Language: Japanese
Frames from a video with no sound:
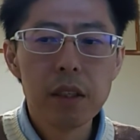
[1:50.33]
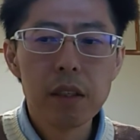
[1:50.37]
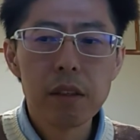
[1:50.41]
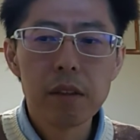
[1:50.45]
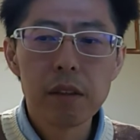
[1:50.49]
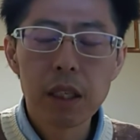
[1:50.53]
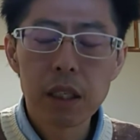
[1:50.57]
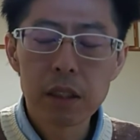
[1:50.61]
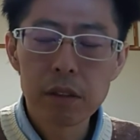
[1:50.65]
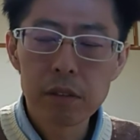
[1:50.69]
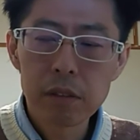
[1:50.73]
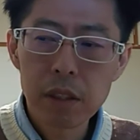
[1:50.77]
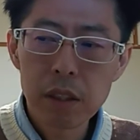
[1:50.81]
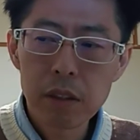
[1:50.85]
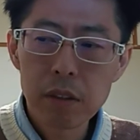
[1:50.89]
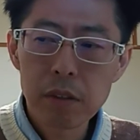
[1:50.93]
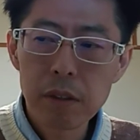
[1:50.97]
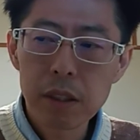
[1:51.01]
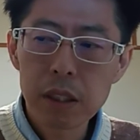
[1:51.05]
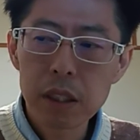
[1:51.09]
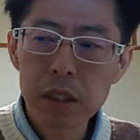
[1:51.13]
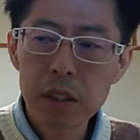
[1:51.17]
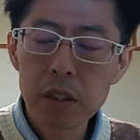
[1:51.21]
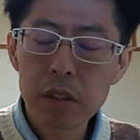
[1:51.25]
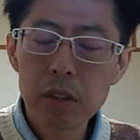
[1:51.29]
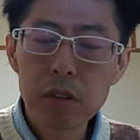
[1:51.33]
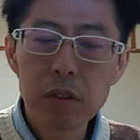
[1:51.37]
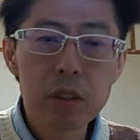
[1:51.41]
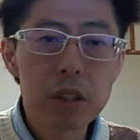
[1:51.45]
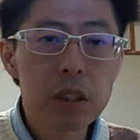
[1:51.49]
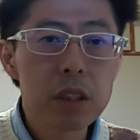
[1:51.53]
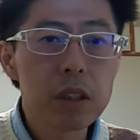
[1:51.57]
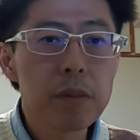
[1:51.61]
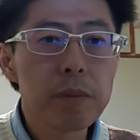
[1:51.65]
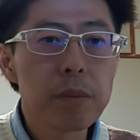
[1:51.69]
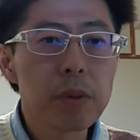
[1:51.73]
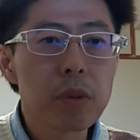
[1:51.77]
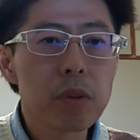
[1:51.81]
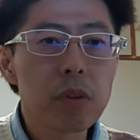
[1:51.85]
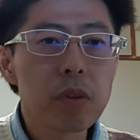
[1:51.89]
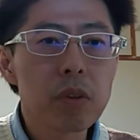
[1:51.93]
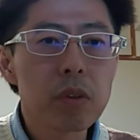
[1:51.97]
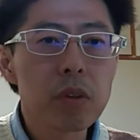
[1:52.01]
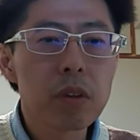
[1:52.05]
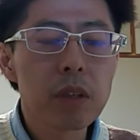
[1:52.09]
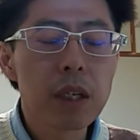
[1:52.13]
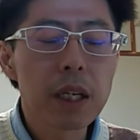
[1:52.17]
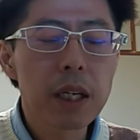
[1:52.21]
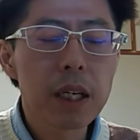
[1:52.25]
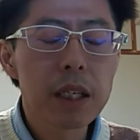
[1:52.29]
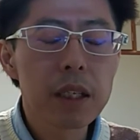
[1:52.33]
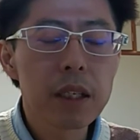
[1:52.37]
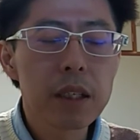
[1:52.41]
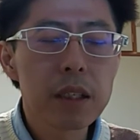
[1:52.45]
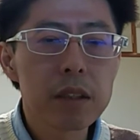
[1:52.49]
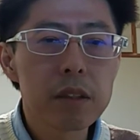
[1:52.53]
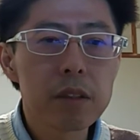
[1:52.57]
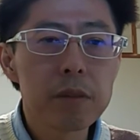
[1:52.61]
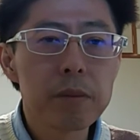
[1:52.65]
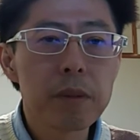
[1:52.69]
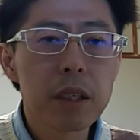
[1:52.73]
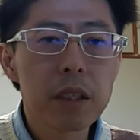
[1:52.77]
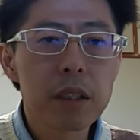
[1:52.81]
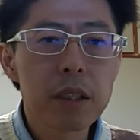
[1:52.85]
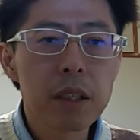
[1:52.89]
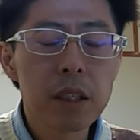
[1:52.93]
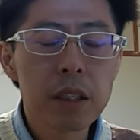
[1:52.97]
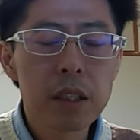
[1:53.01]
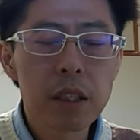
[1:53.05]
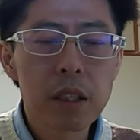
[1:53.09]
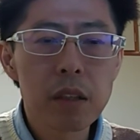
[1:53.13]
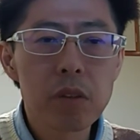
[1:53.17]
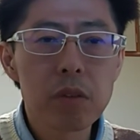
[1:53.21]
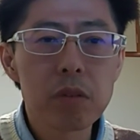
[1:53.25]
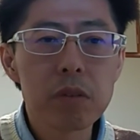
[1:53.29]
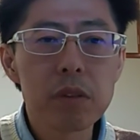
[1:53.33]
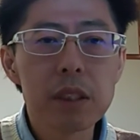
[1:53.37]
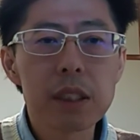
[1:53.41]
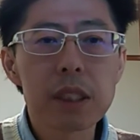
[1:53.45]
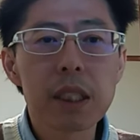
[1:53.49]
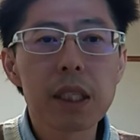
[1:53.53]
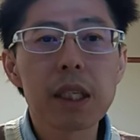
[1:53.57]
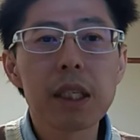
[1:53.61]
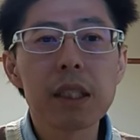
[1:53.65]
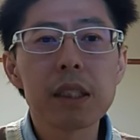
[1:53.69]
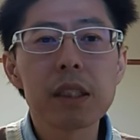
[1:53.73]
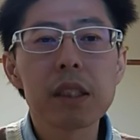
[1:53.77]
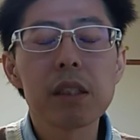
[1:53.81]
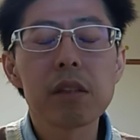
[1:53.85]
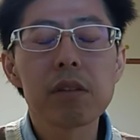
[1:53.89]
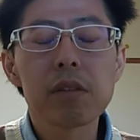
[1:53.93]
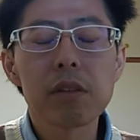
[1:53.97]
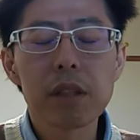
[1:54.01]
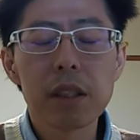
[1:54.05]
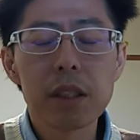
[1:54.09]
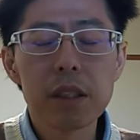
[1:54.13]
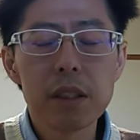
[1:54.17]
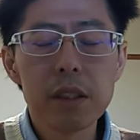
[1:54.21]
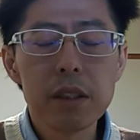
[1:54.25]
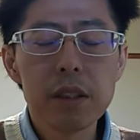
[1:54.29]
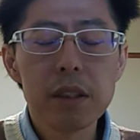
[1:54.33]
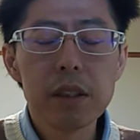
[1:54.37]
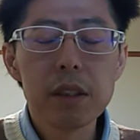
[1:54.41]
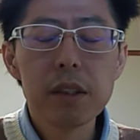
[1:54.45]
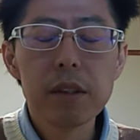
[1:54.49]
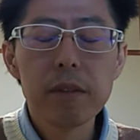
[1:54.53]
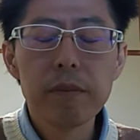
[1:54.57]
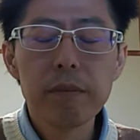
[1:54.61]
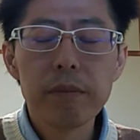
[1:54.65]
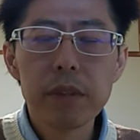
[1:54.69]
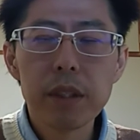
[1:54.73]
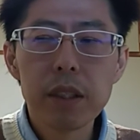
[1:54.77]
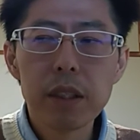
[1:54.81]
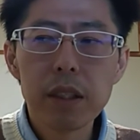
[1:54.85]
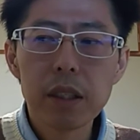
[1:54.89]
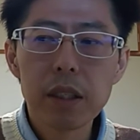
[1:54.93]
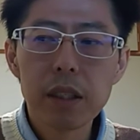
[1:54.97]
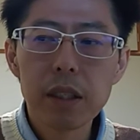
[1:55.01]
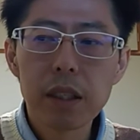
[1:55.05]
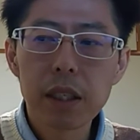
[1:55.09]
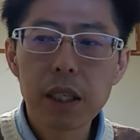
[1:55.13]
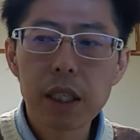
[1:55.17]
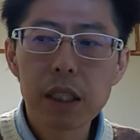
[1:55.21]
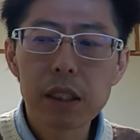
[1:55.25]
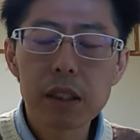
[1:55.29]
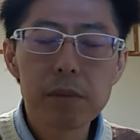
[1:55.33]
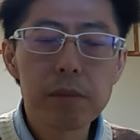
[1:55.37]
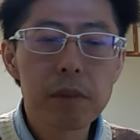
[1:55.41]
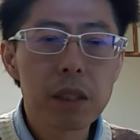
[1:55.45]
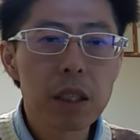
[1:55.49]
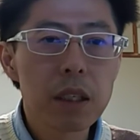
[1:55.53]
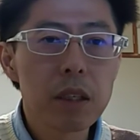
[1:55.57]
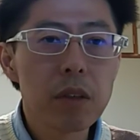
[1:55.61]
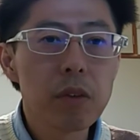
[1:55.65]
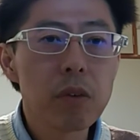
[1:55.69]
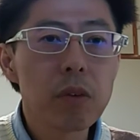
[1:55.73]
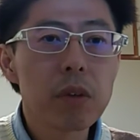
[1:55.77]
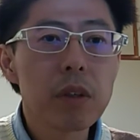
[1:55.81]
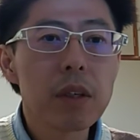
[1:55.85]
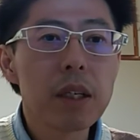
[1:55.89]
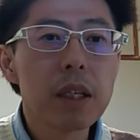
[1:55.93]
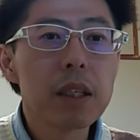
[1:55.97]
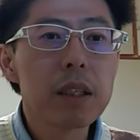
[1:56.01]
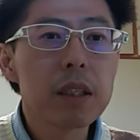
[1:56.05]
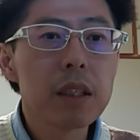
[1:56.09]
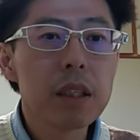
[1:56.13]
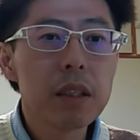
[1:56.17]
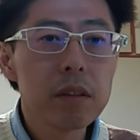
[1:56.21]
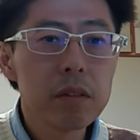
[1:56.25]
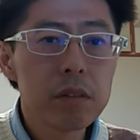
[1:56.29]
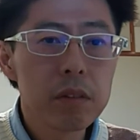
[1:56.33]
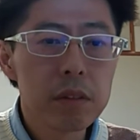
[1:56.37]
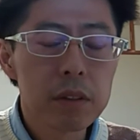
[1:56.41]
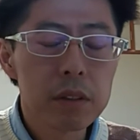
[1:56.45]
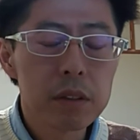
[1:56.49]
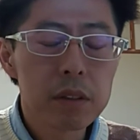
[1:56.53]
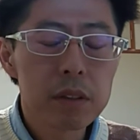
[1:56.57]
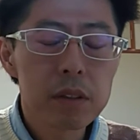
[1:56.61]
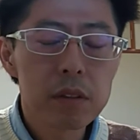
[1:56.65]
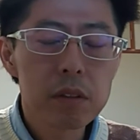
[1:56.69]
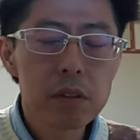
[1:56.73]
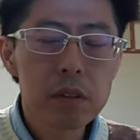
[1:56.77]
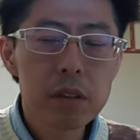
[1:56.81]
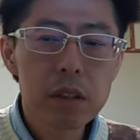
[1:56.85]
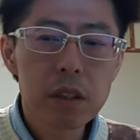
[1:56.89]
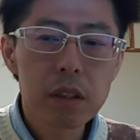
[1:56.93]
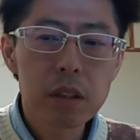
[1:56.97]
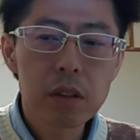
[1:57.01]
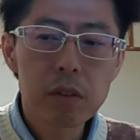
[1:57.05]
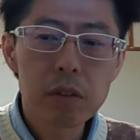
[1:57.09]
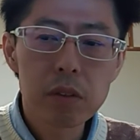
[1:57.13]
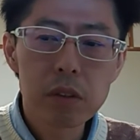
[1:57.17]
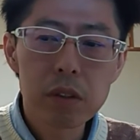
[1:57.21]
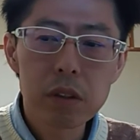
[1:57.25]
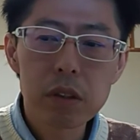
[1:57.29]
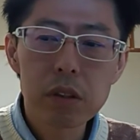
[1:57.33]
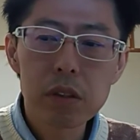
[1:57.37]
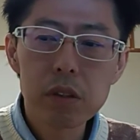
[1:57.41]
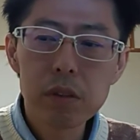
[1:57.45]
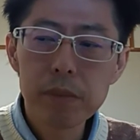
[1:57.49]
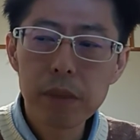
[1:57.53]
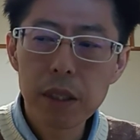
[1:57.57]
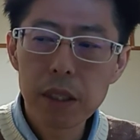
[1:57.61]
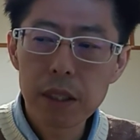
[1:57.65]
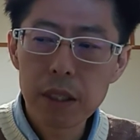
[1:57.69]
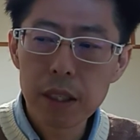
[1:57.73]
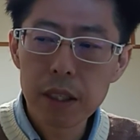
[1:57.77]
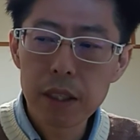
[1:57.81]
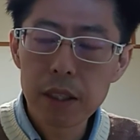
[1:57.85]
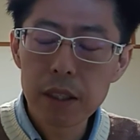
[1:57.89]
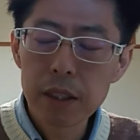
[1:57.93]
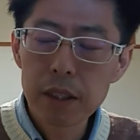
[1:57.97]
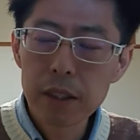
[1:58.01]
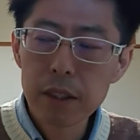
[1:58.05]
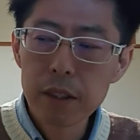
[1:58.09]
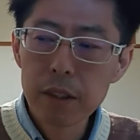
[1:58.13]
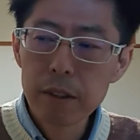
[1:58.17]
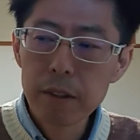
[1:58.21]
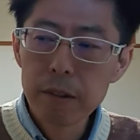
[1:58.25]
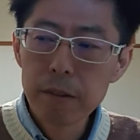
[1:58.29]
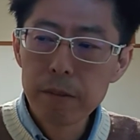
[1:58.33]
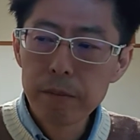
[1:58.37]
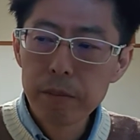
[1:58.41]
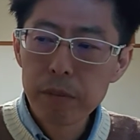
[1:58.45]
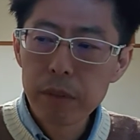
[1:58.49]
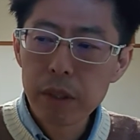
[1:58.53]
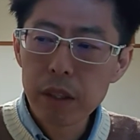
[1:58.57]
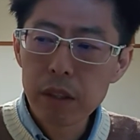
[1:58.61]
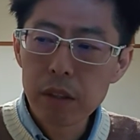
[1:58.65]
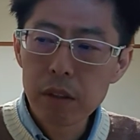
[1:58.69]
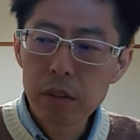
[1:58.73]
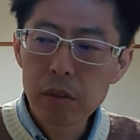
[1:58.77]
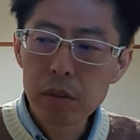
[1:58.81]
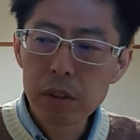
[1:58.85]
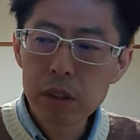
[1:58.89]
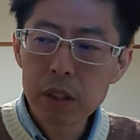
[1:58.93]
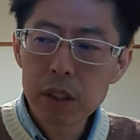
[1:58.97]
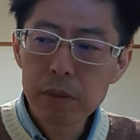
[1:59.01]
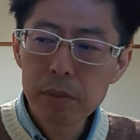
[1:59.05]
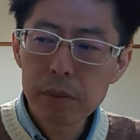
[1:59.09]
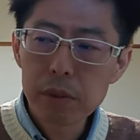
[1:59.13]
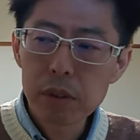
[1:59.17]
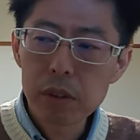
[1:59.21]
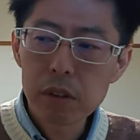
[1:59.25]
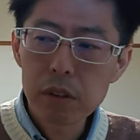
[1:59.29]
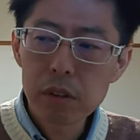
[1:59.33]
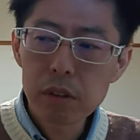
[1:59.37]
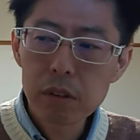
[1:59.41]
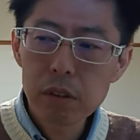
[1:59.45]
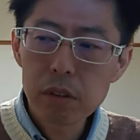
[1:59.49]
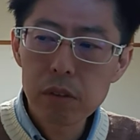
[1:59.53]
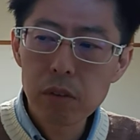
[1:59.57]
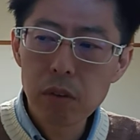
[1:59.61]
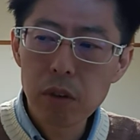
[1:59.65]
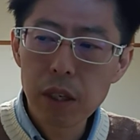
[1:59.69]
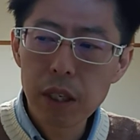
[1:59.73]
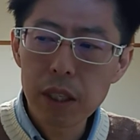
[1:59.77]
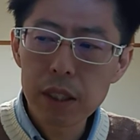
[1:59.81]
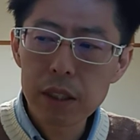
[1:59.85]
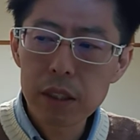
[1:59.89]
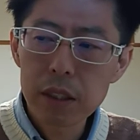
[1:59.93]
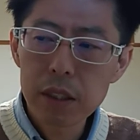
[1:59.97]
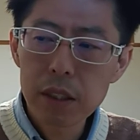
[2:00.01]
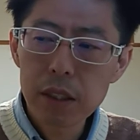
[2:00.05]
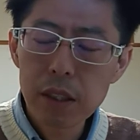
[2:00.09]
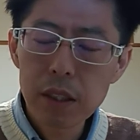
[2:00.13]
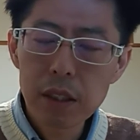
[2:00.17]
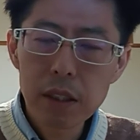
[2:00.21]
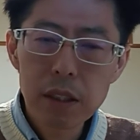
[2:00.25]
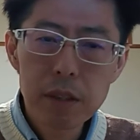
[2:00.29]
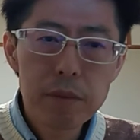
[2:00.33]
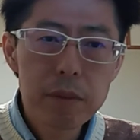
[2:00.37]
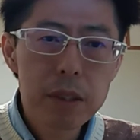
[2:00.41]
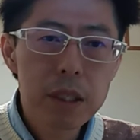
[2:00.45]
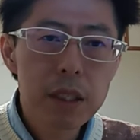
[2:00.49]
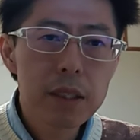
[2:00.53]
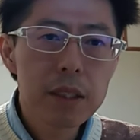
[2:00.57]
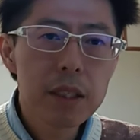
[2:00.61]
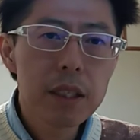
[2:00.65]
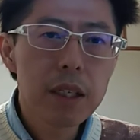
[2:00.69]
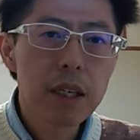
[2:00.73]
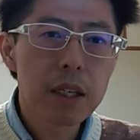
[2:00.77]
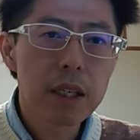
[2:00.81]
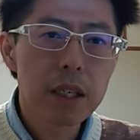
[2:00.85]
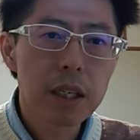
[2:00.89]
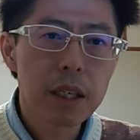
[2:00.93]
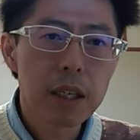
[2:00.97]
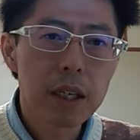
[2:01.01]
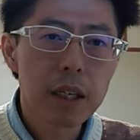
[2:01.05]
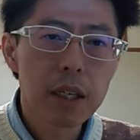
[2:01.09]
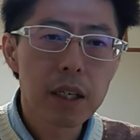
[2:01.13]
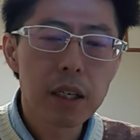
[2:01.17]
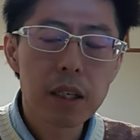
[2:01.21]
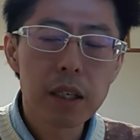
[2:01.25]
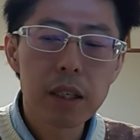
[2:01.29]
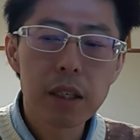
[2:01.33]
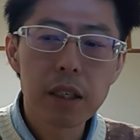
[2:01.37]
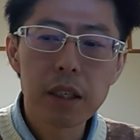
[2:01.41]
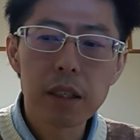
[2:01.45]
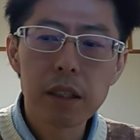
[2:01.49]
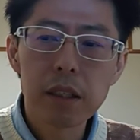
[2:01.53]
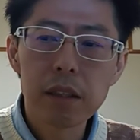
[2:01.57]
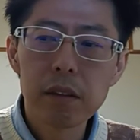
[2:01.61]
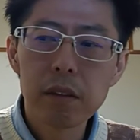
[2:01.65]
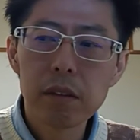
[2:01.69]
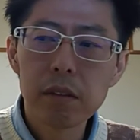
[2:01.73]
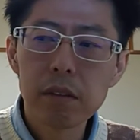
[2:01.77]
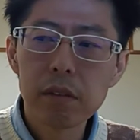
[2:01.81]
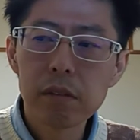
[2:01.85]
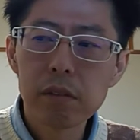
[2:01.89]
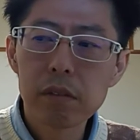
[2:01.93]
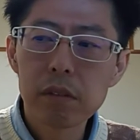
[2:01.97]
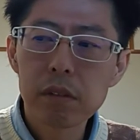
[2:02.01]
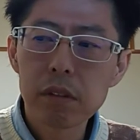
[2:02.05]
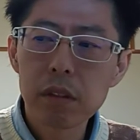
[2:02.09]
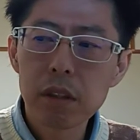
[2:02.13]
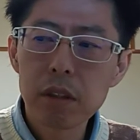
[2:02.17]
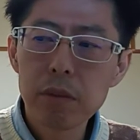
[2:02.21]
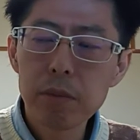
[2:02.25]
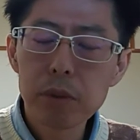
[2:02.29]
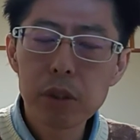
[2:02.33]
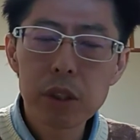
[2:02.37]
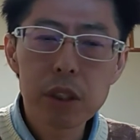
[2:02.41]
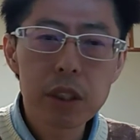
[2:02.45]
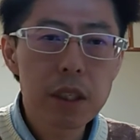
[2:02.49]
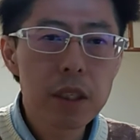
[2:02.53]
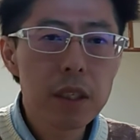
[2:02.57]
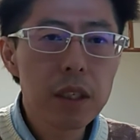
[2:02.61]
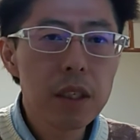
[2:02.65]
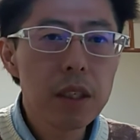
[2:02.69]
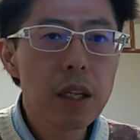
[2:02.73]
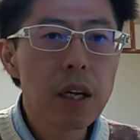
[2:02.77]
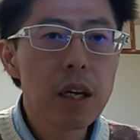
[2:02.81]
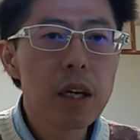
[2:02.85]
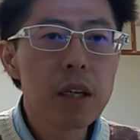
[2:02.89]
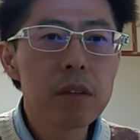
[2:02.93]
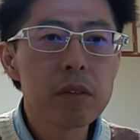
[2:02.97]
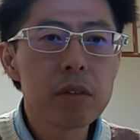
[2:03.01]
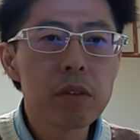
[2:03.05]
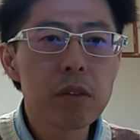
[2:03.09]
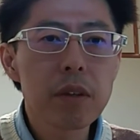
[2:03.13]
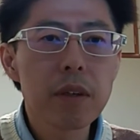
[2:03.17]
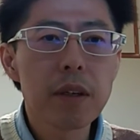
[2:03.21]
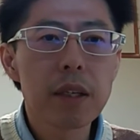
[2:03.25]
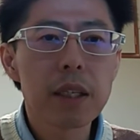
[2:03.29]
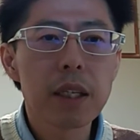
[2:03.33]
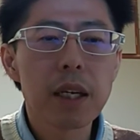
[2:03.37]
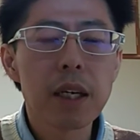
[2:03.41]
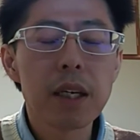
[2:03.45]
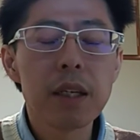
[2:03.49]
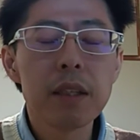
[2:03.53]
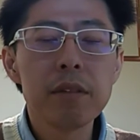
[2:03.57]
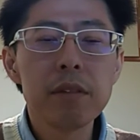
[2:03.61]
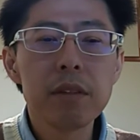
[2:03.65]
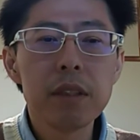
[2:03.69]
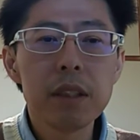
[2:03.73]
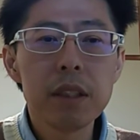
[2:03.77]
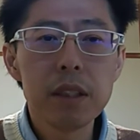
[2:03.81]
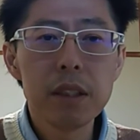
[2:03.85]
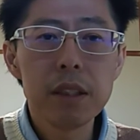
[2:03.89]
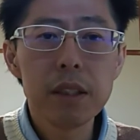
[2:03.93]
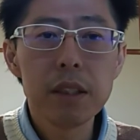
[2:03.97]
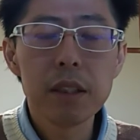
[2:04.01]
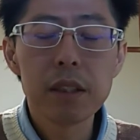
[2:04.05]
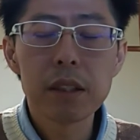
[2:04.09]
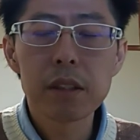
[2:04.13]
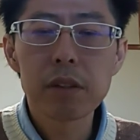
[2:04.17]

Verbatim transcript: ある程度私中心で物事がかなり組まれていて、特に世界戦とかね、で、勝ち負け行われていると、そういったところを含めて、こちらもずっとお金支払ってもらってないから、気持ち的に萎えるときは萎えるし、